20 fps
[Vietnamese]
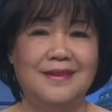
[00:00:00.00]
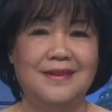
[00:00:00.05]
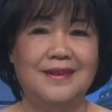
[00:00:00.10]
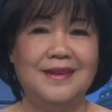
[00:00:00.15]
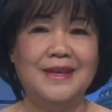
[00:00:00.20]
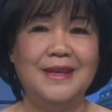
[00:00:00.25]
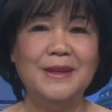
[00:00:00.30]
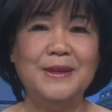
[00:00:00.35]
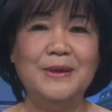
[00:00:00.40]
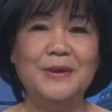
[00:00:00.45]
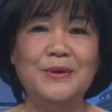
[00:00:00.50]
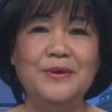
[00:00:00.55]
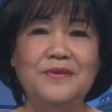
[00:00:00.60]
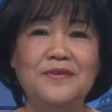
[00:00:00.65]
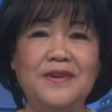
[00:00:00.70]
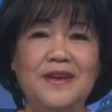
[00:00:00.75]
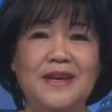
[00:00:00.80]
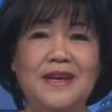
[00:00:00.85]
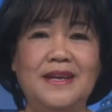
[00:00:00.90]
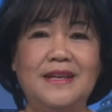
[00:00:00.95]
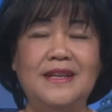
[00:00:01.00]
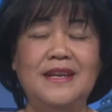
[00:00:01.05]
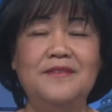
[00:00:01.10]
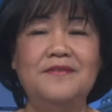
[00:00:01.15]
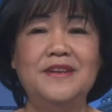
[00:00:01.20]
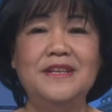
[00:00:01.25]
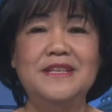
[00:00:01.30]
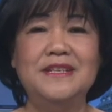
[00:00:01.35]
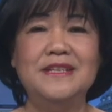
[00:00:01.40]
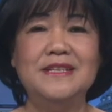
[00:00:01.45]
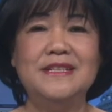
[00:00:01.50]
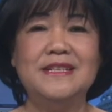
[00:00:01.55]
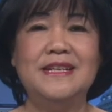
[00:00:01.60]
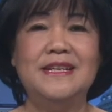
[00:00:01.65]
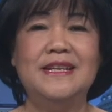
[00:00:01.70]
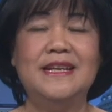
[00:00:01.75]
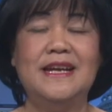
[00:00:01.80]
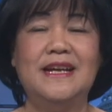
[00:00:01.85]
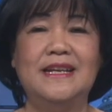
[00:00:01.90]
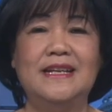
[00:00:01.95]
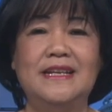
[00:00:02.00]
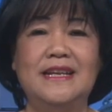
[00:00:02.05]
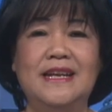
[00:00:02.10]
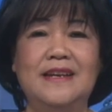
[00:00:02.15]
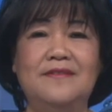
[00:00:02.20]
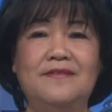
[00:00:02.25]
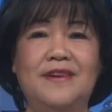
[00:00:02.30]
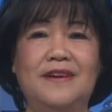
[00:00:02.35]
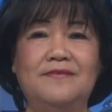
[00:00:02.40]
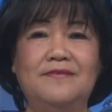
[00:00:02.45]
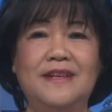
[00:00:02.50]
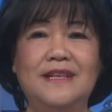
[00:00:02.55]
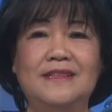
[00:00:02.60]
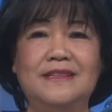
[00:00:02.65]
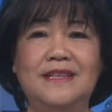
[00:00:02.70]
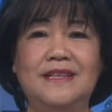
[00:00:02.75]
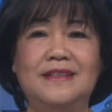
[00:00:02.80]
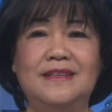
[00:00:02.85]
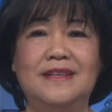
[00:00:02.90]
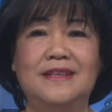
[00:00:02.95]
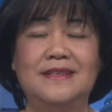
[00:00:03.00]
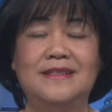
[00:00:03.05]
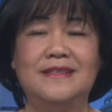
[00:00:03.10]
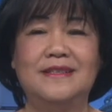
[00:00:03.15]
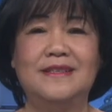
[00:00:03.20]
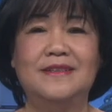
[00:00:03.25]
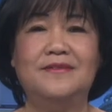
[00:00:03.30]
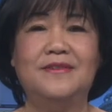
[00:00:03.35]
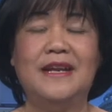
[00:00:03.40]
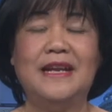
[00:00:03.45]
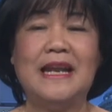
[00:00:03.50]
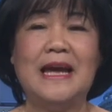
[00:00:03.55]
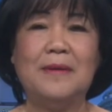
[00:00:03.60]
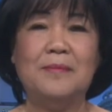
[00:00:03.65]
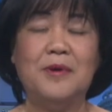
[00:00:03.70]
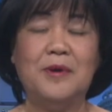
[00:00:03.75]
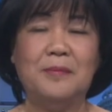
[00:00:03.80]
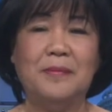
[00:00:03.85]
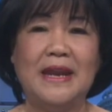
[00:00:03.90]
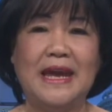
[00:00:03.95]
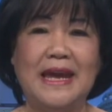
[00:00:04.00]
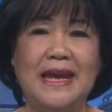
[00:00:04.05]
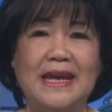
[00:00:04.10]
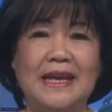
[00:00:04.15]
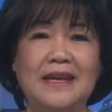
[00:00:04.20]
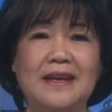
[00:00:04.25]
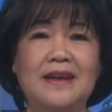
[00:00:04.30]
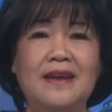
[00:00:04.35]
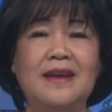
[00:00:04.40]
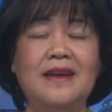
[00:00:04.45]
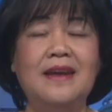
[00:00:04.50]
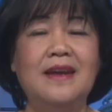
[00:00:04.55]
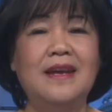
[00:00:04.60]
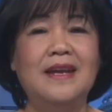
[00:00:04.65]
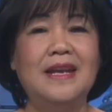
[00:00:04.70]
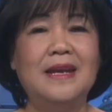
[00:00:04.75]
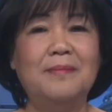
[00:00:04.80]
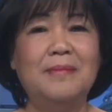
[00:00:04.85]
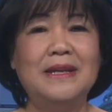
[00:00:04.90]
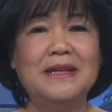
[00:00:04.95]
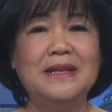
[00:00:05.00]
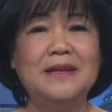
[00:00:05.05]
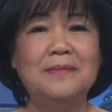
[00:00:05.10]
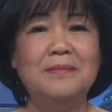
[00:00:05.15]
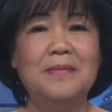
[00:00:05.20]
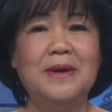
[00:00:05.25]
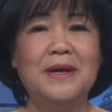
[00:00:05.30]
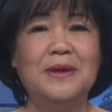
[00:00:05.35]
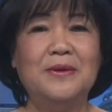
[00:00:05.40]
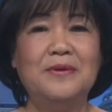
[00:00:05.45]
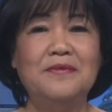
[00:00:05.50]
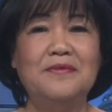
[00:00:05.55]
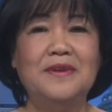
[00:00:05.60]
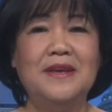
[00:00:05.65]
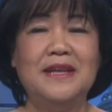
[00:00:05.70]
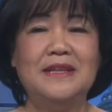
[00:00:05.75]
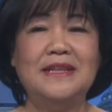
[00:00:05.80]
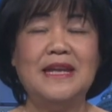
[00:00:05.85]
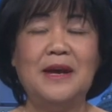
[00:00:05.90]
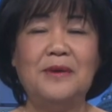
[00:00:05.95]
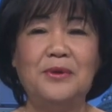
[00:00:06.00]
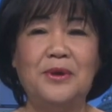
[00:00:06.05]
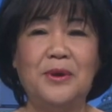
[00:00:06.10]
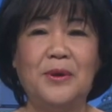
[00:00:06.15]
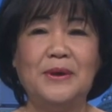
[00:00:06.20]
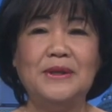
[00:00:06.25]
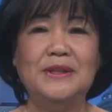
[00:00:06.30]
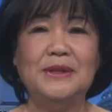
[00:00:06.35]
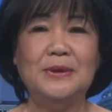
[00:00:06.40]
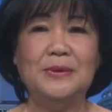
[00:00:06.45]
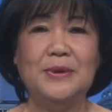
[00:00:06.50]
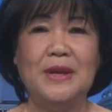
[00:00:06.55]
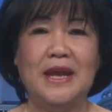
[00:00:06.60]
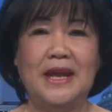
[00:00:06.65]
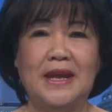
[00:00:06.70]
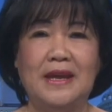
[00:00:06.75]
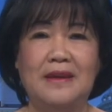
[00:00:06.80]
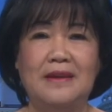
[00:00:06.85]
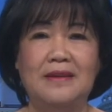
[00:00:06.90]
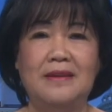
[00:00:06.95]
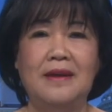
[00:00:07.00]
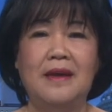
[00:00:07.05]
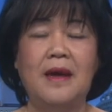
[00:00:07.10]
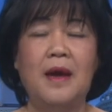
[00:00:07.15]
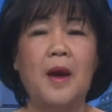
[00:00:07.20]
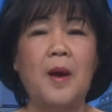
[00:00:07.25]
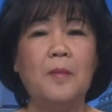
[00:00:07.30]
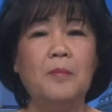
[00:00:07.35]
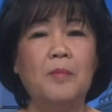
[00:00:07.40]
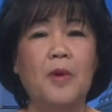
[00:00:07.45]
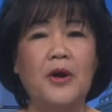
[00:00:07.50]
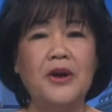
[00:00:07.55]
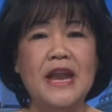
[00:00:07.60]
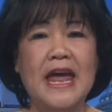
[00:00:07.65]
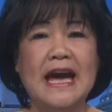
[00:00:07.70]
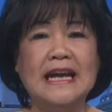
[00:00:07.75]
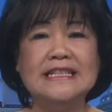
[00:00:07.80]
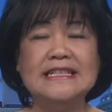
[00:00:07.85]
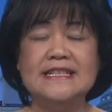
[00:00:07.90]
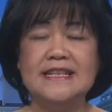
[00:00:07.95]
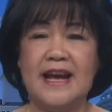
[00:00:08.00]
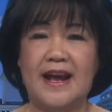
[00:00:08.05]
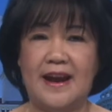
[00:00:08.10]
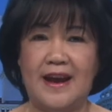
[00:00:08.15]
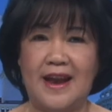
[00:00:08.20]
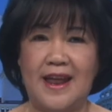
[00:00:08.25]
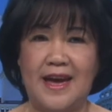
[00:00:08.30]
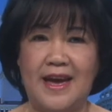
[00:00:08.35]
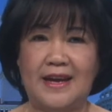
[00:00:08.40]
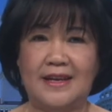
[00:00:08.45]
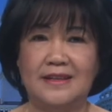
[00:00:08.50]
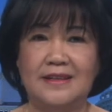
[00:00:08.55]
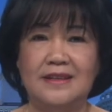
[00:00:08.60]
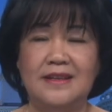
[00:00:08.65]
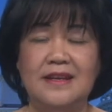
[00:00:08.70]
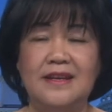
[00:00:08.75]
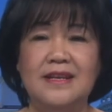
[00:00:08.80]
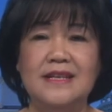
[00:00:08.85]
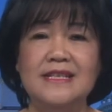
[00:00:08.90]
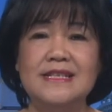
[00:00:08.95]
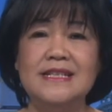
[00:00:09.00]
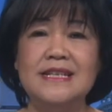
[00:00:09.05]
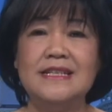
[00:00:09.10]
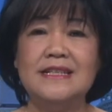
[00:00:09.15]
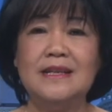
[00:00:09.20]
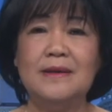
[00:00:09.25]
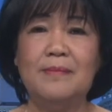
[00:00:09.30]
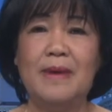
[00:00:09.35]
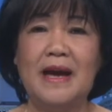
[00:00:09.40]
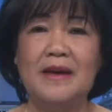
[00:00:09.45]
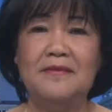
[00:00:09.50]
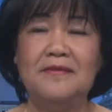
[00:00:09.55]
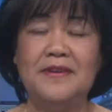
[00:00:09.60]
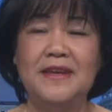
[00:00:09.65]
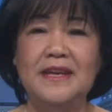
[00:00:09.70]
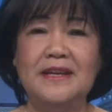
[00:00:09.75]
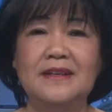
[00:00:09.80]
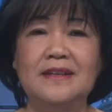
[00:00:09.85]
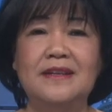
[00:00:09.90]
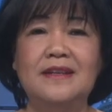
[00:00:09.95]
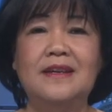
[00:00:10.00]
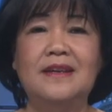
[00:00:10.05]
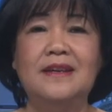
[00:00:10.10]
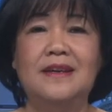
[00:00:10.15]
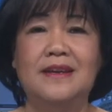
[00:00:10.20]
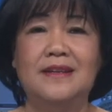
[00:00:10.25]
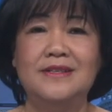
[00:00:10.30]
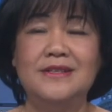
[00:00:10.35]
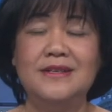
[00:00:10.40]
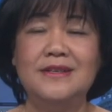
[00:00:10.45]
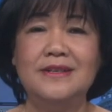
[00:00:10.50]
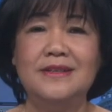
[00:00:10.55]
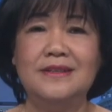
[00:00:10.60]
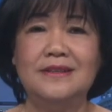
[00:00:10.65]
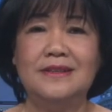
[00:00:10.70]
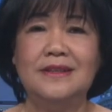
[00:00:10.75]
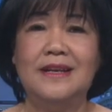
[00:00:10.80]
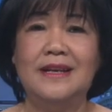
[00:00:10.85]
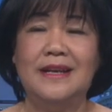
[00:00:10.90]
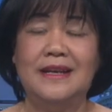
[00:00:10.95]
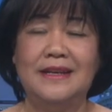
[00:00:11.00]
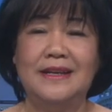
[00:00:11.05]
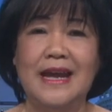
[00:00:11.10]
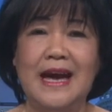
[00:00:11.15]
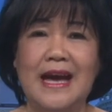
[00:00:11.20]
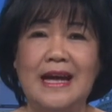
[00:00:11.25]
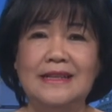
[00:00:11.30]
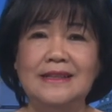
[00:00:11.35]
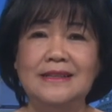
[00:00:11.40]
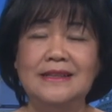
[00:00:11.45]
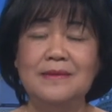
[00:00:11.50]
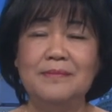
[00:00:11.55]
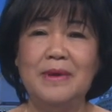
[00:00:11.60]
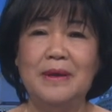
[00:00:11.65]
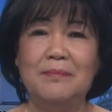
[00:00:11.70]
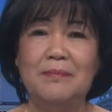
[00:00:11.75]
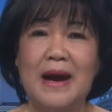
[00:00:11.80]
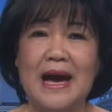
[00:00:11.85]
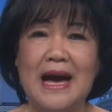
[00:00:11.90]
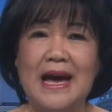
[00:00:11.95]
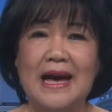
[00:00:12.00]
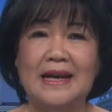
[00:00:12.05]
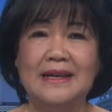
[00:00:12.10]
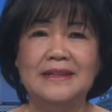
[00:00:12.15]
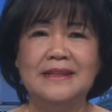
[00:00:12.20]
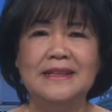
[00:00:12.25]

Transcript: Kính thưa quý vị, đến với chương trình nhận định và phân tích thời sự Việt Nam hôm nay, Nam Anh kính mời quý vị theo dõi tiêu đề Bỏ đảng tràn lan, trích từ bài viết Trước đảng thứ 13,